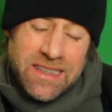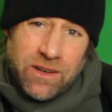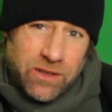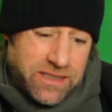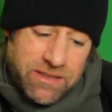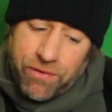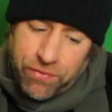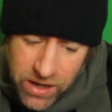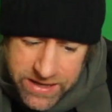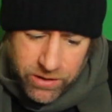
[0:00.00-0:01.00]
Und die sind
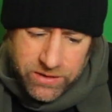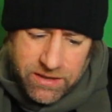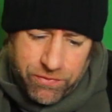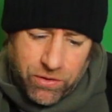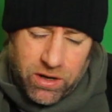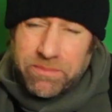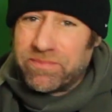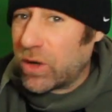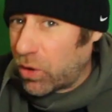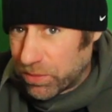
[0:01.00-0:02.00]
völlig außer
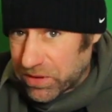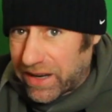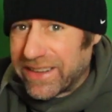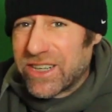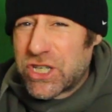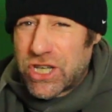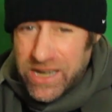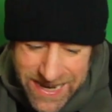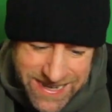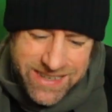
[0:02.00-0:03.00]
Form. Obendrein das
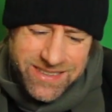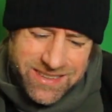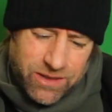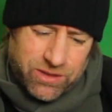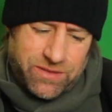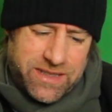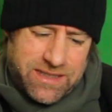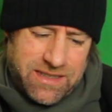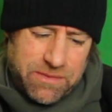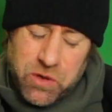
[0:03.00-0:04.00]
schlechteste
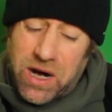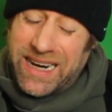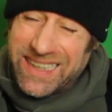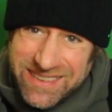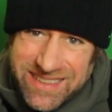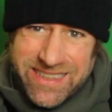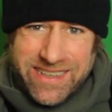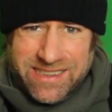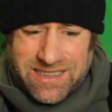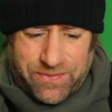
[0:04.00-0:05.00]
Auswärtsteam. Nur ein
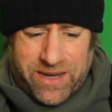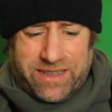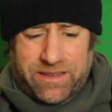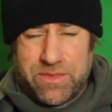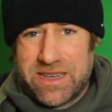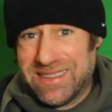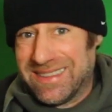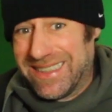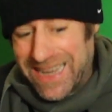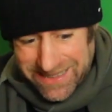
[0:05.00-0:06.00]
Sieg, zwei Remis,
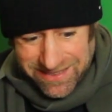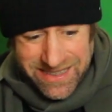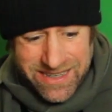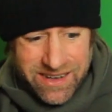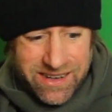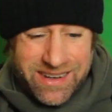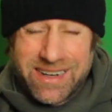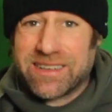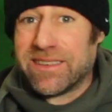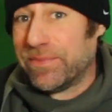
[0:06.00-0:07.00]
sechs
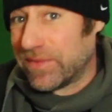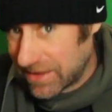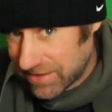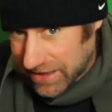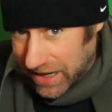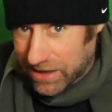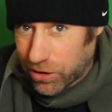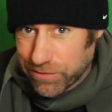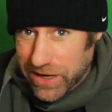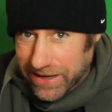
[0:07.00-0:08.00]
Niederlagen. Da
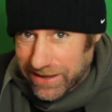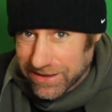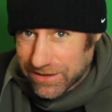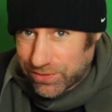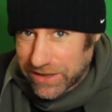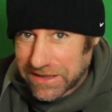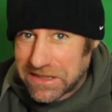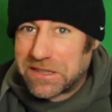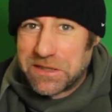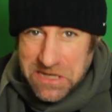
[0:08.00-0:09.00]
glauben wir an
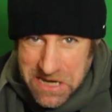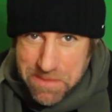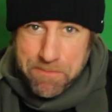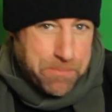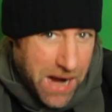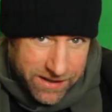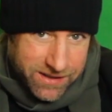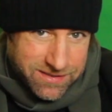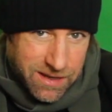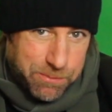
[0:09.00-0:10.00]
Huddersfield. Die packen
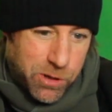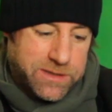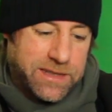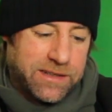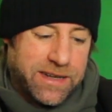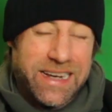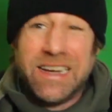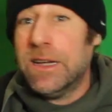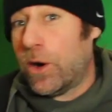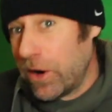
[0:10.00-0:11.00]
das am Boxing Day.
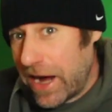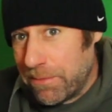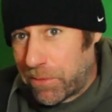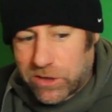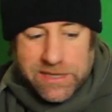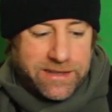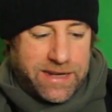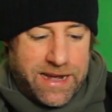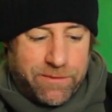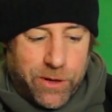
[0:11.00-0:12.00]
Und einen Boxing
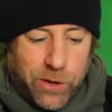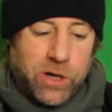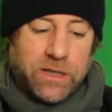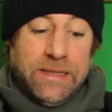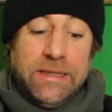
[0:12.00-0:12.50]
Day haben wir noch.